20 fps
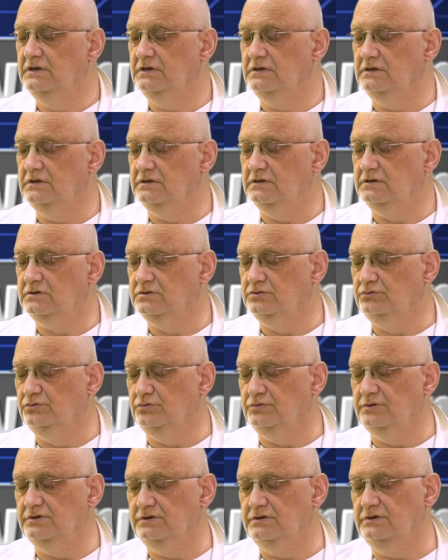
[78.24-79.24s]
e,
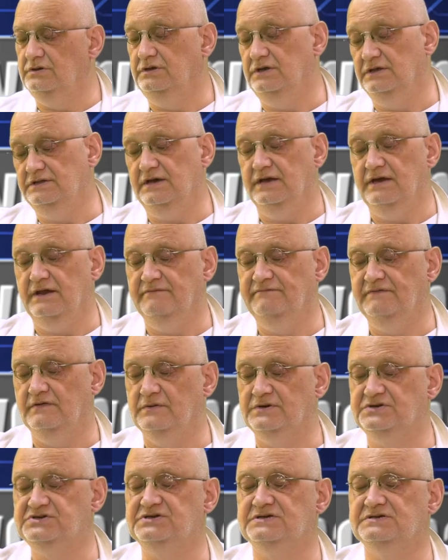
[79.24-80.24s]
który nie daje
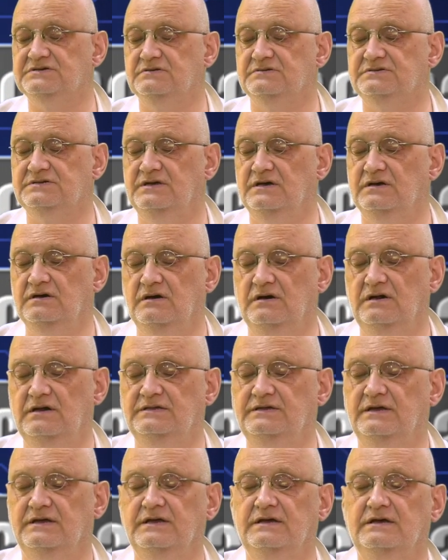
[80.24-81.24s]
Rafała Trzaskowskiego,
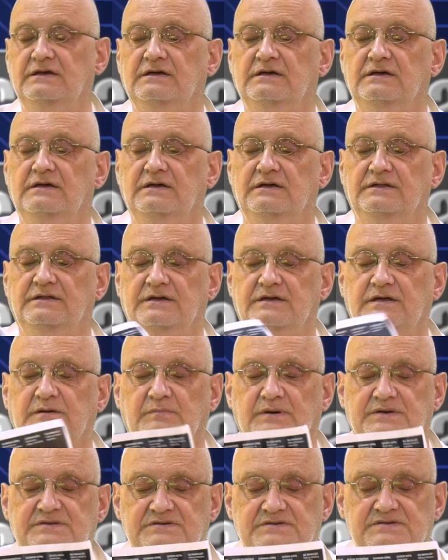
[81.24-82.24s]
ale daje takie
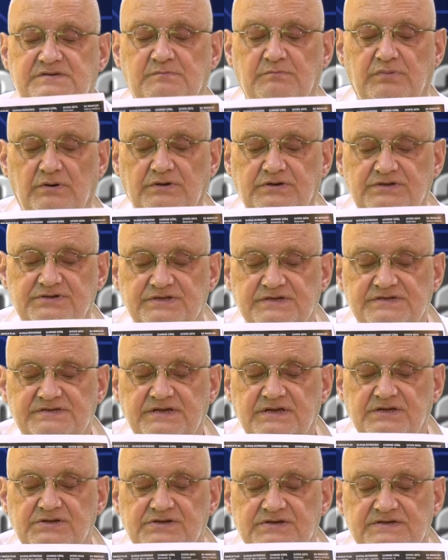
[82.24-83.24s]
bardzo symboliczne
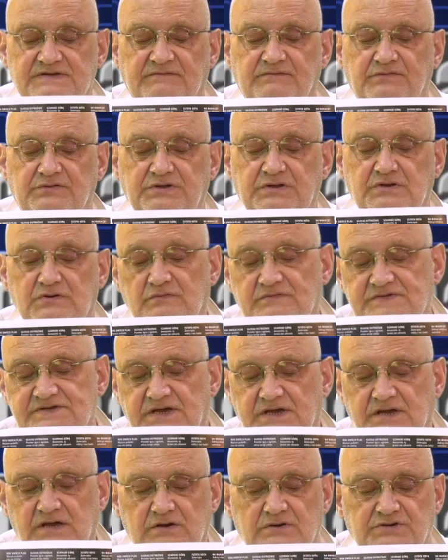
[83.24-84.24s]
zdjęcie zawodników z
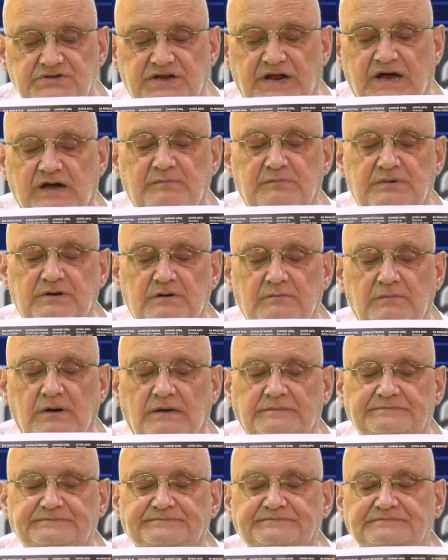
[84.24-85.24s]
jakiegoś rugby
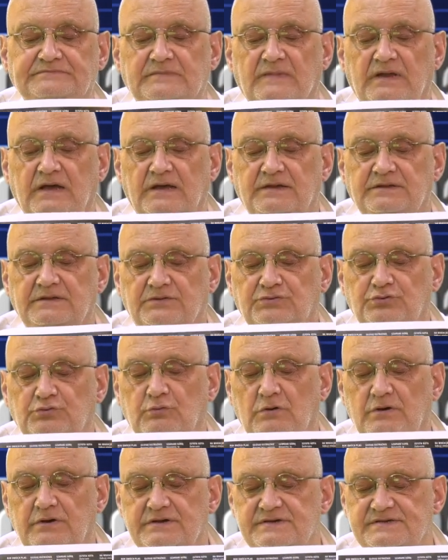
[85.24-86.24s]
chyba, to
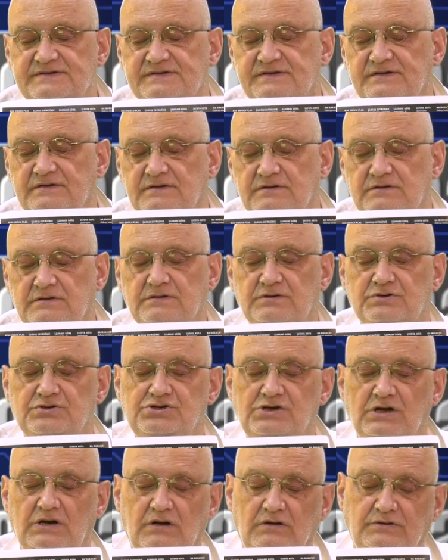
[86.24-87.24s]
tło jest y,
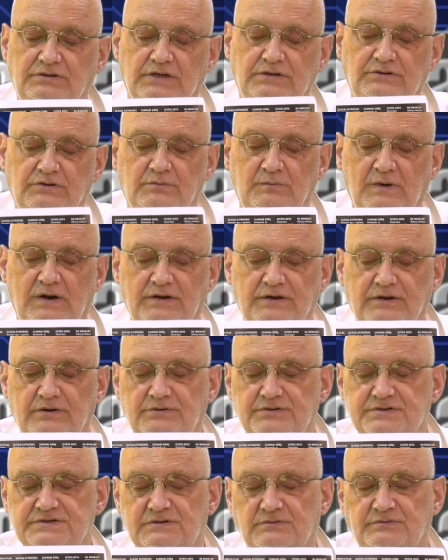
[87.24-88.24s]
zielone normalnie,
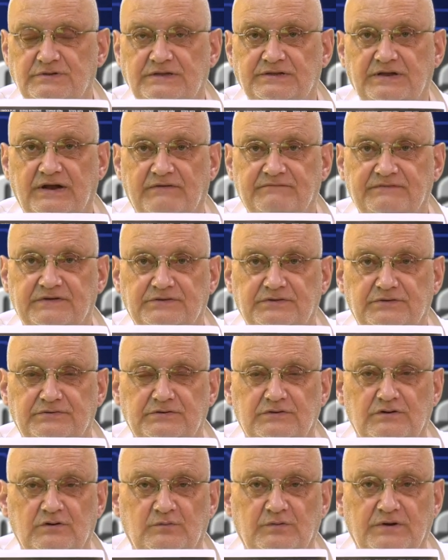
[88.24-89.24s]
oni są na trawie, to
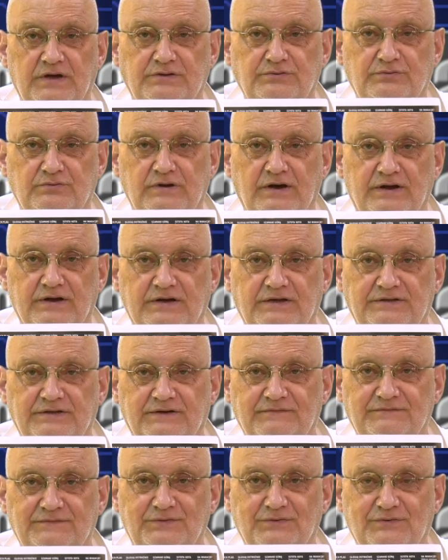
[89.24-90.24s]
tylko moja drukarka
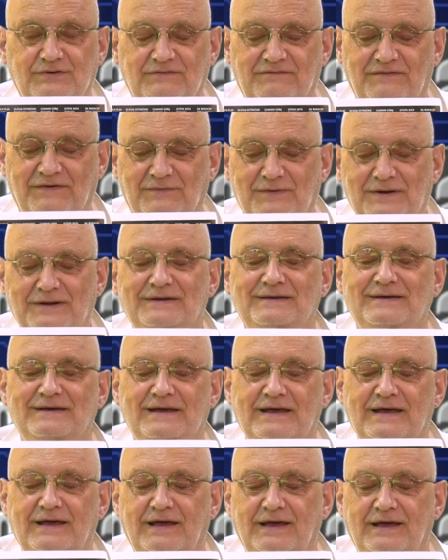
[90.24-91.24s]
tak wydrukowała.
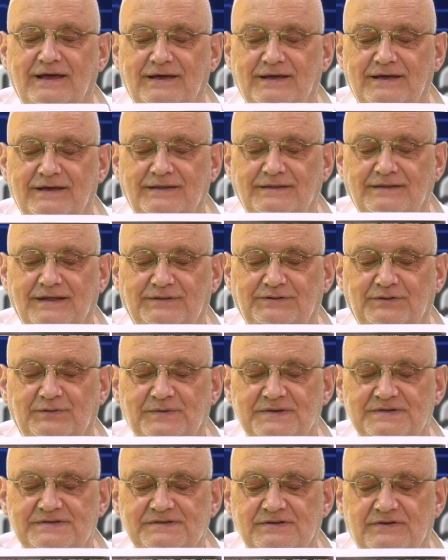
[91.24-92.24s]
Y,
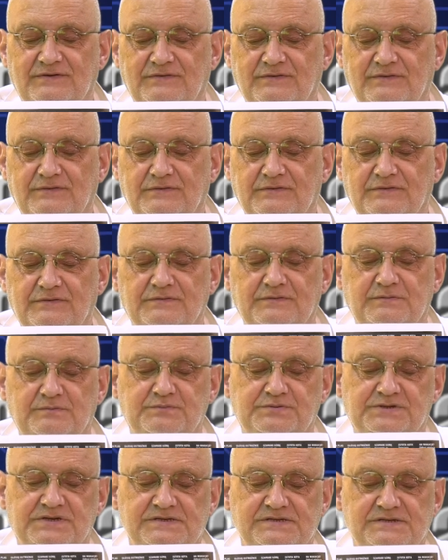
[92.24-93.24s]
natomiast no, y,
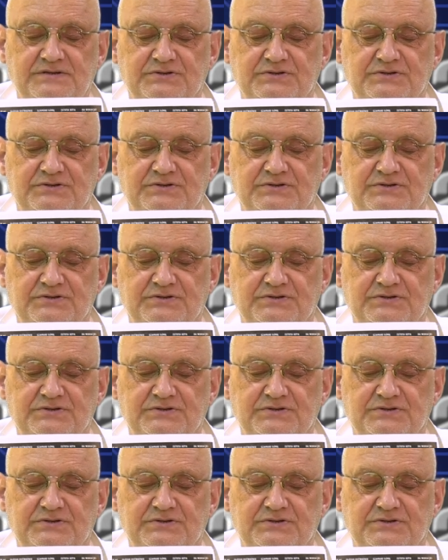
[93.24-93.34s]
przez